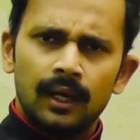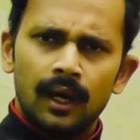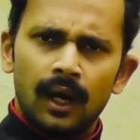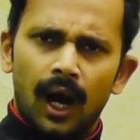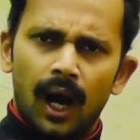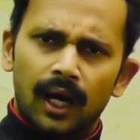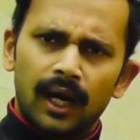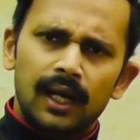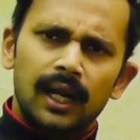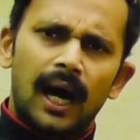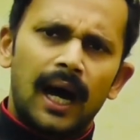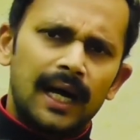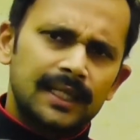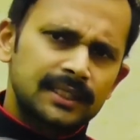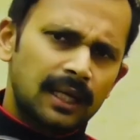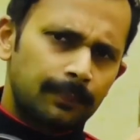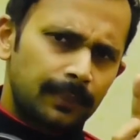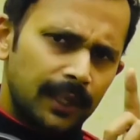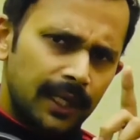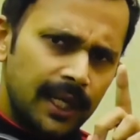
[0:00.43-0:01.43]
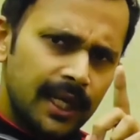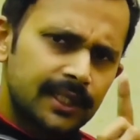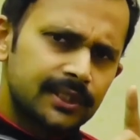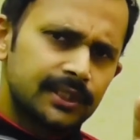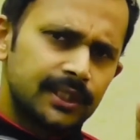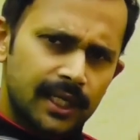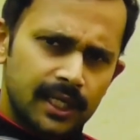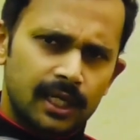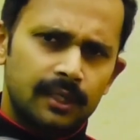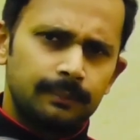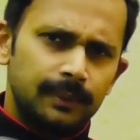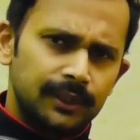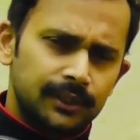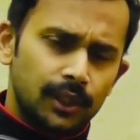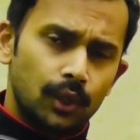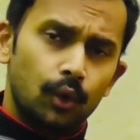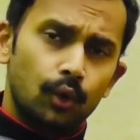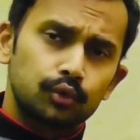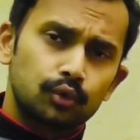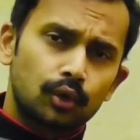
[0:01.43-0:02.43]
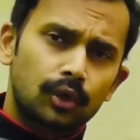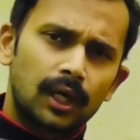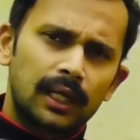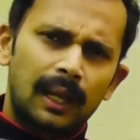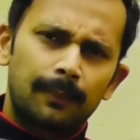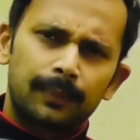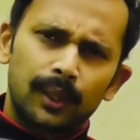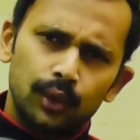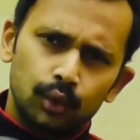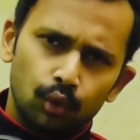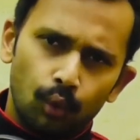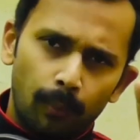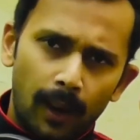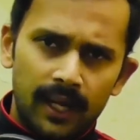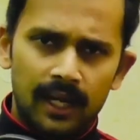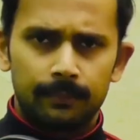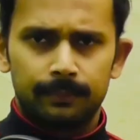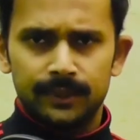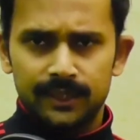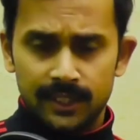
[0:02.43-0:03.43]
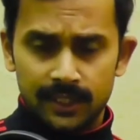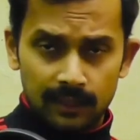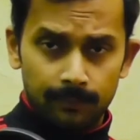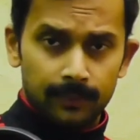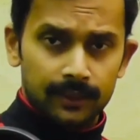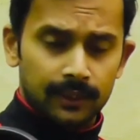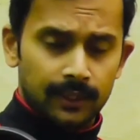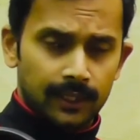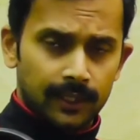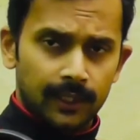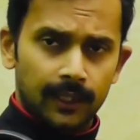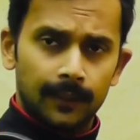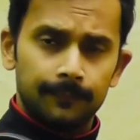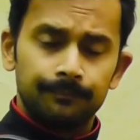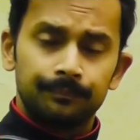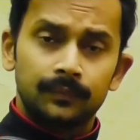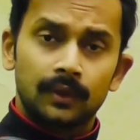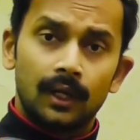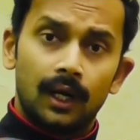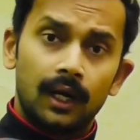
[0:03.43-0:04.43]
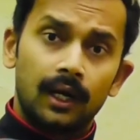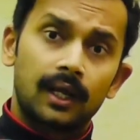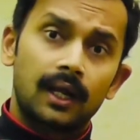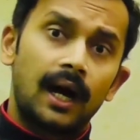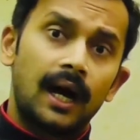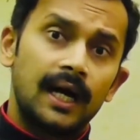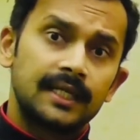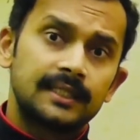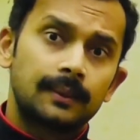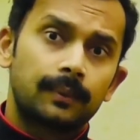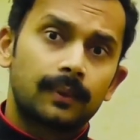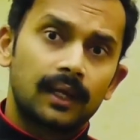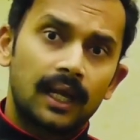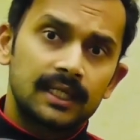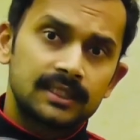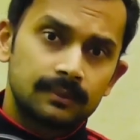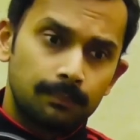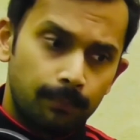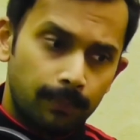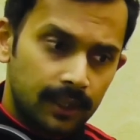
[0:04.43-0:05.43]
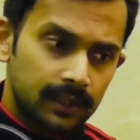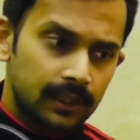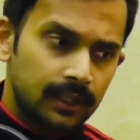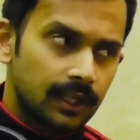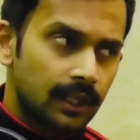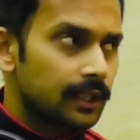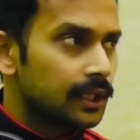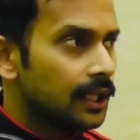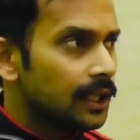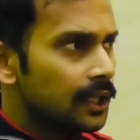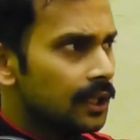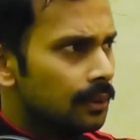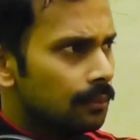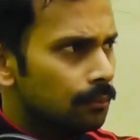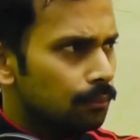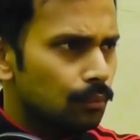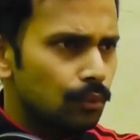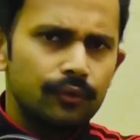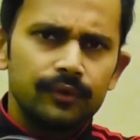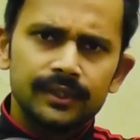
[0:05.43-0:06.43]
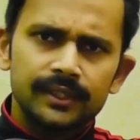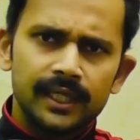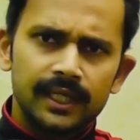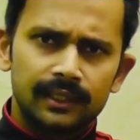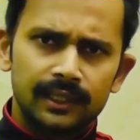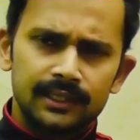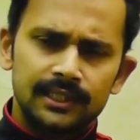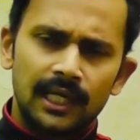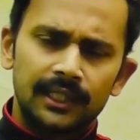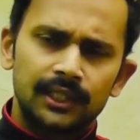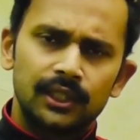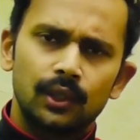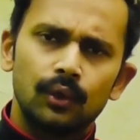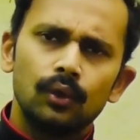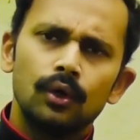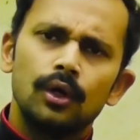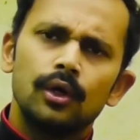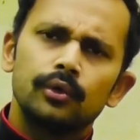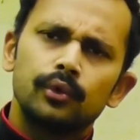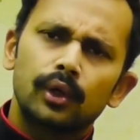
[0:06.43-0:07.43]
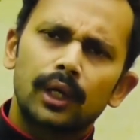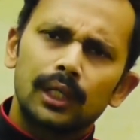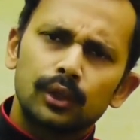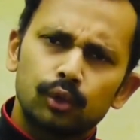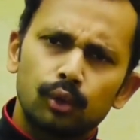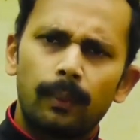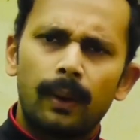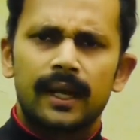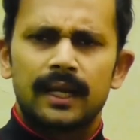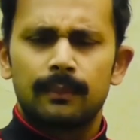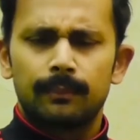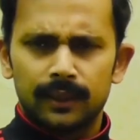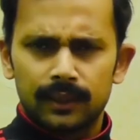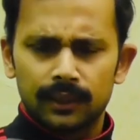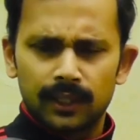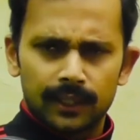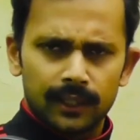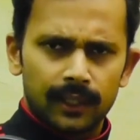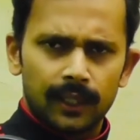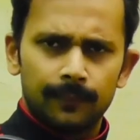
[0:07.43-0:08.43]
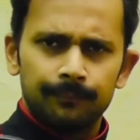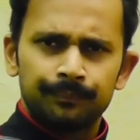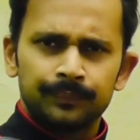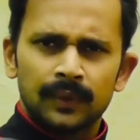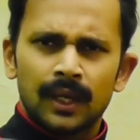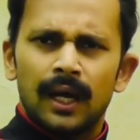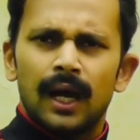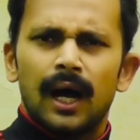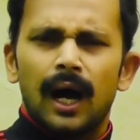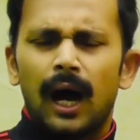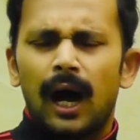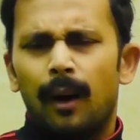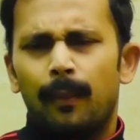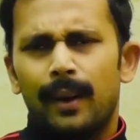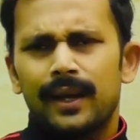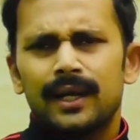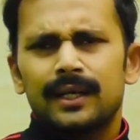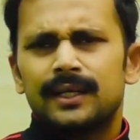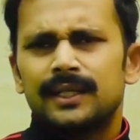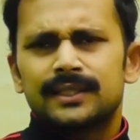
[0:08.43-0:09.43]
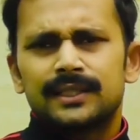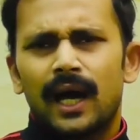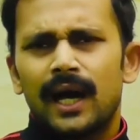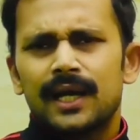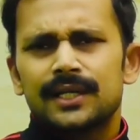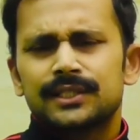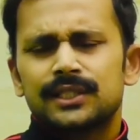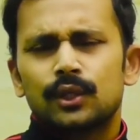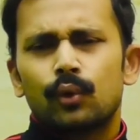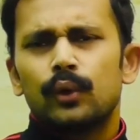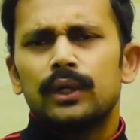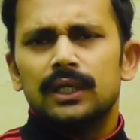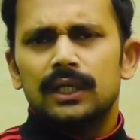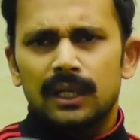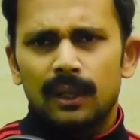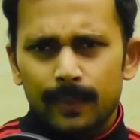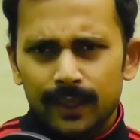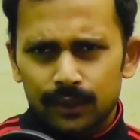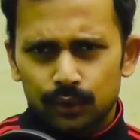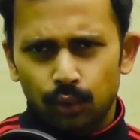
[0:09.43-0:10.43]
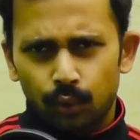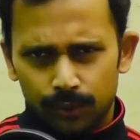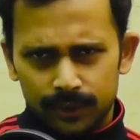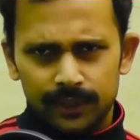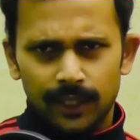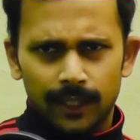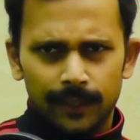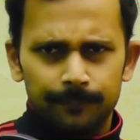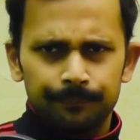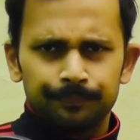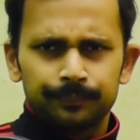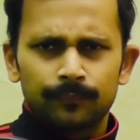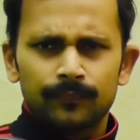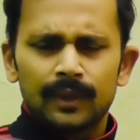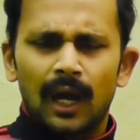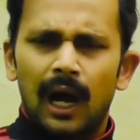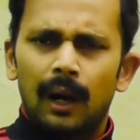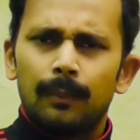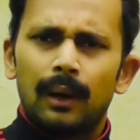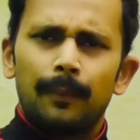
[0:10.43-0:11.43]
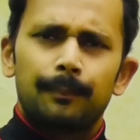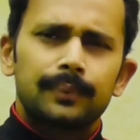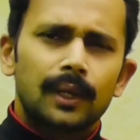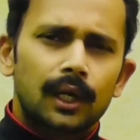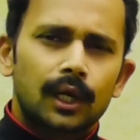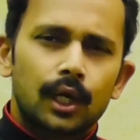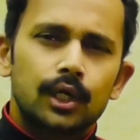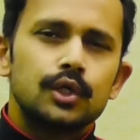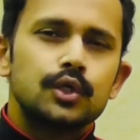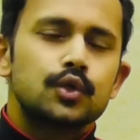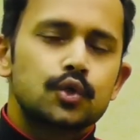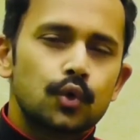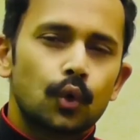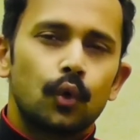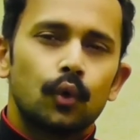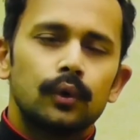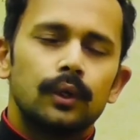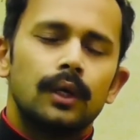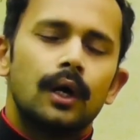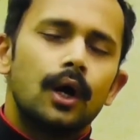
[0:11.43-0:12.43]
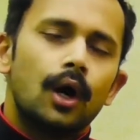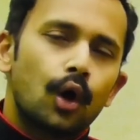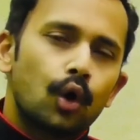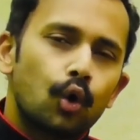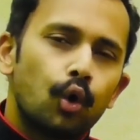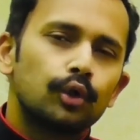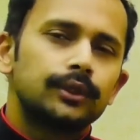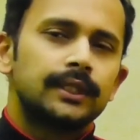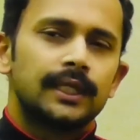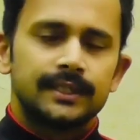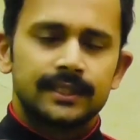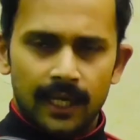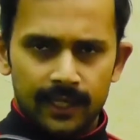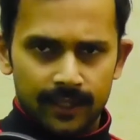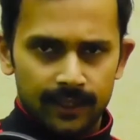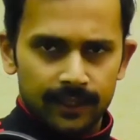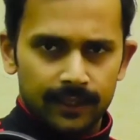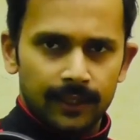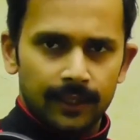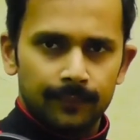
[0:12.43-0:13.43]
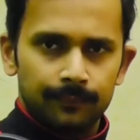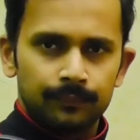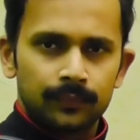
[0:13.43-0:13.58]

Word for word: अगर आज आप एक सिगरेट पीते हो तो कल आपका दोबारा पीने का मन करेगा अगर आज आप क्लास बंक करके मूवी देखने जाते हो तो कल दोबारा मन करेगा हमारे डिजायर की कोई लिमिट थोड़ी है हम अपना कंट्रोल खोते जा रहे हैं